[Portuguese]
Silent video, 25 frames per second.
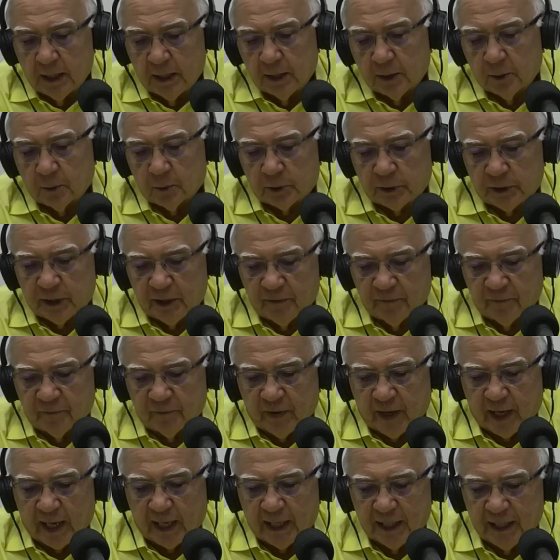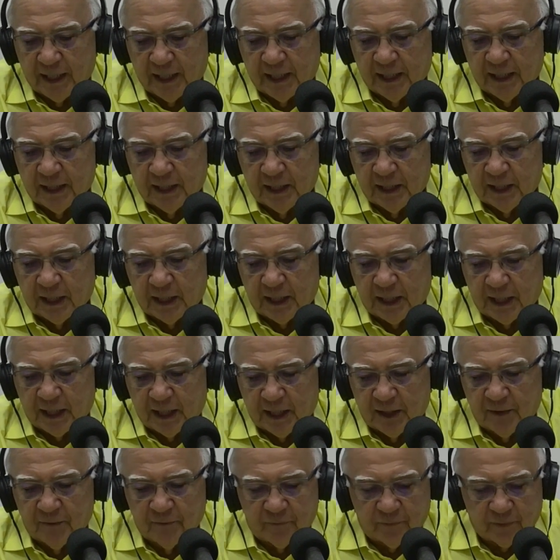Quando ele fala
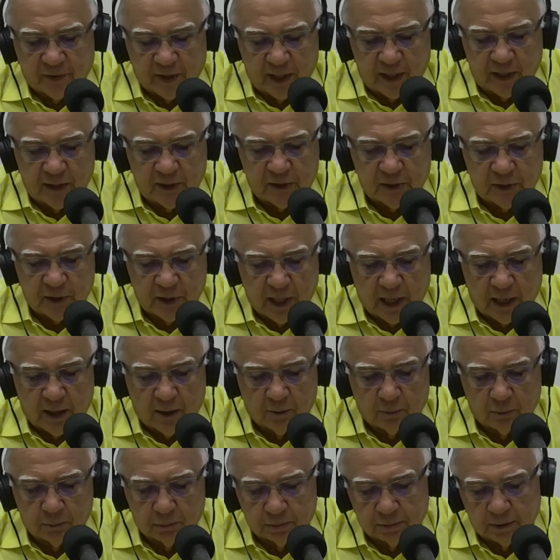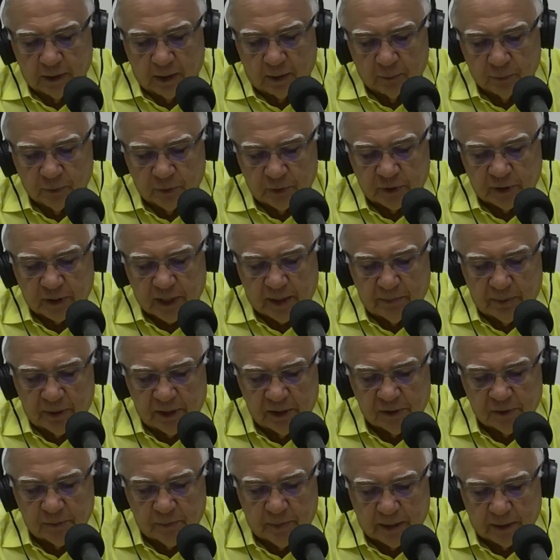é, em frente ao, aos
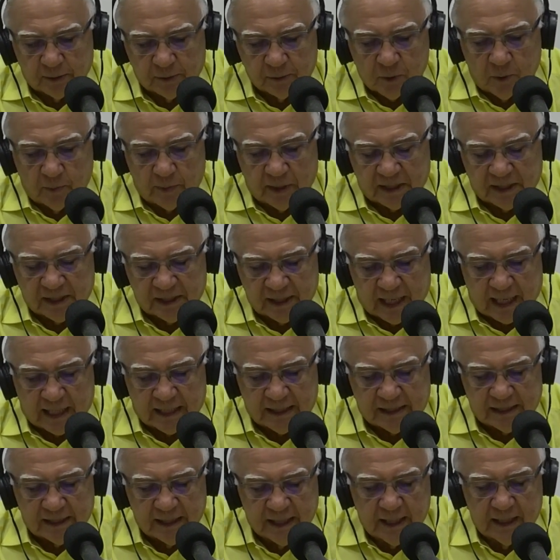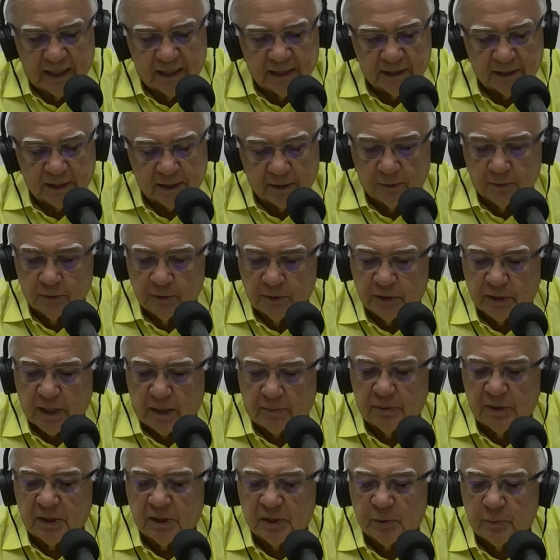estabelecimentos comerciais, são
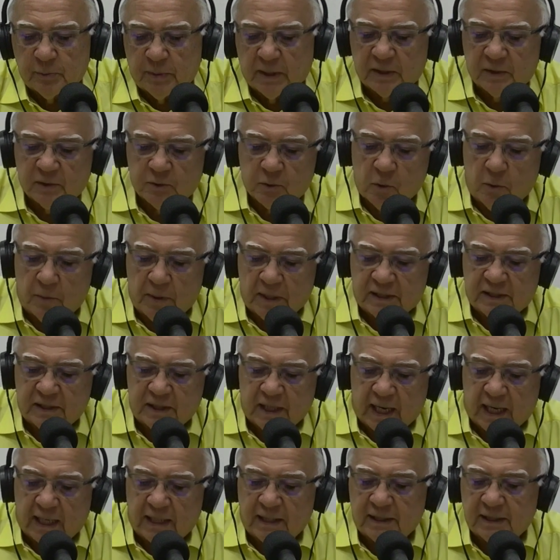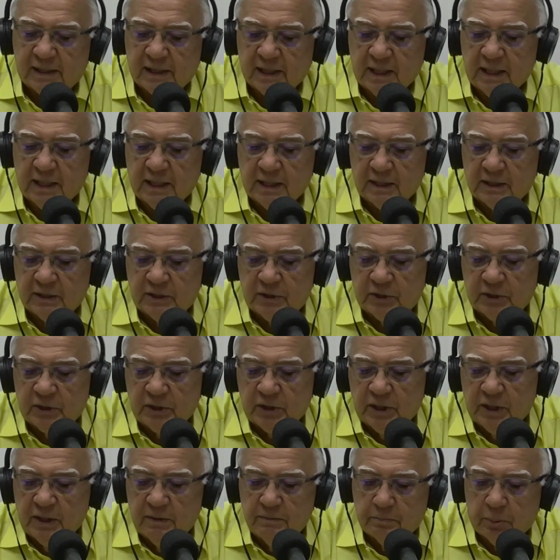estabelecimentos comerciais
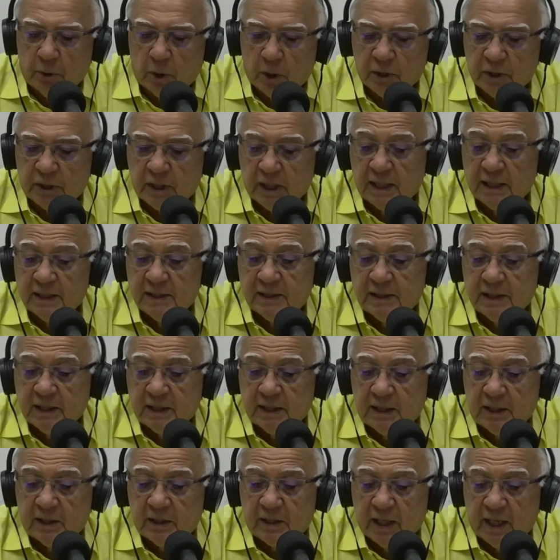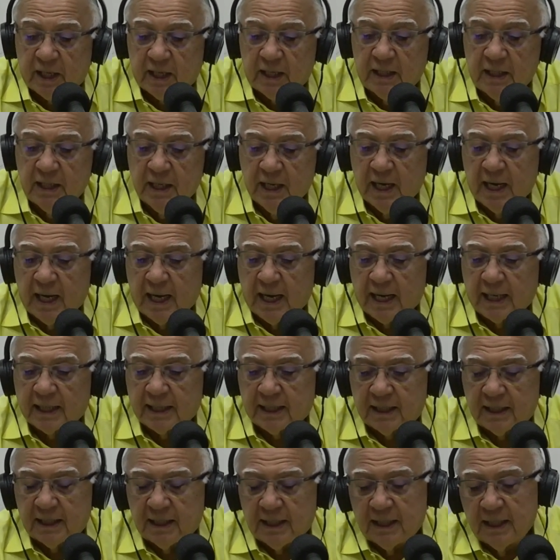de importância que tem
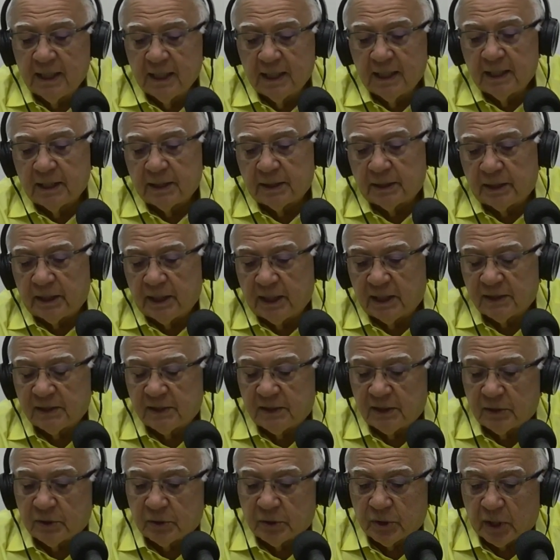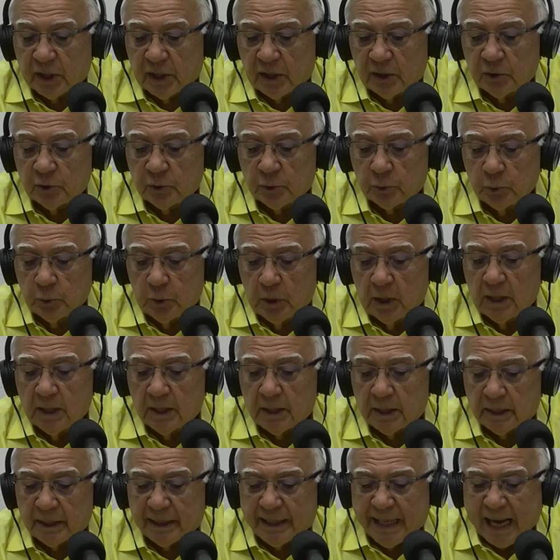aqui nesse trecho
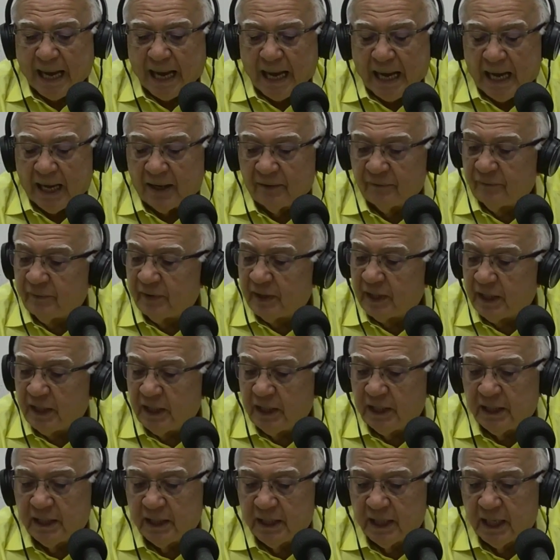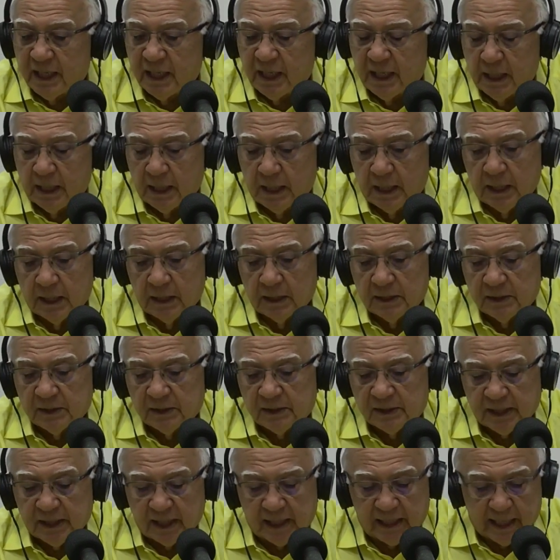da Avenida
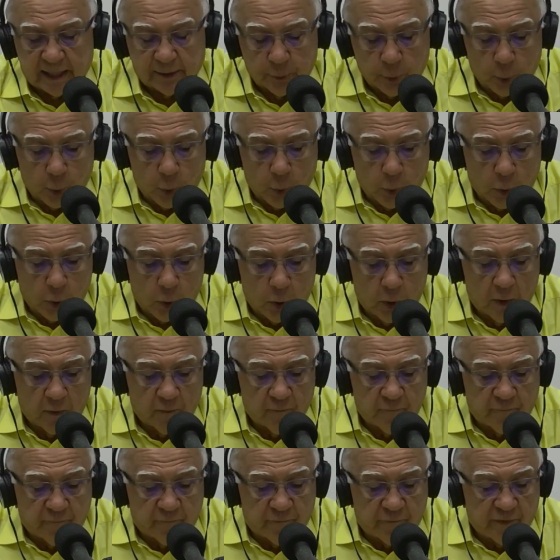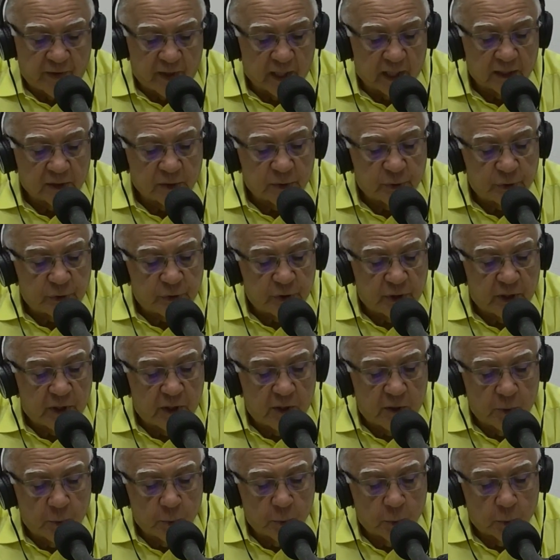Senador
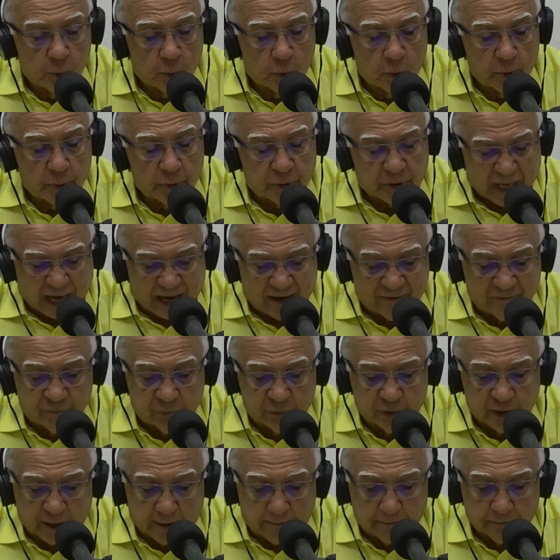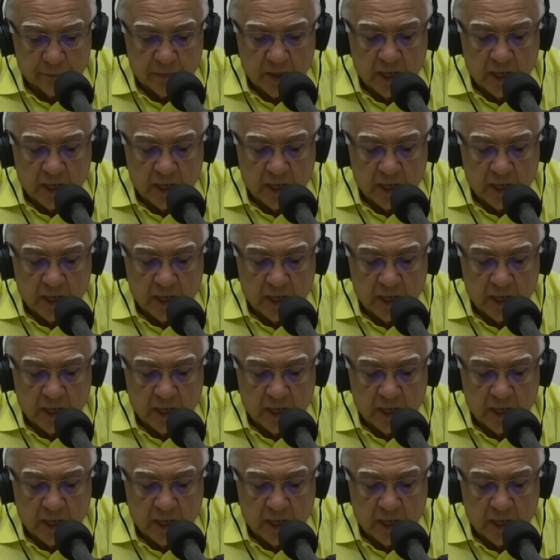Virgílio Távora.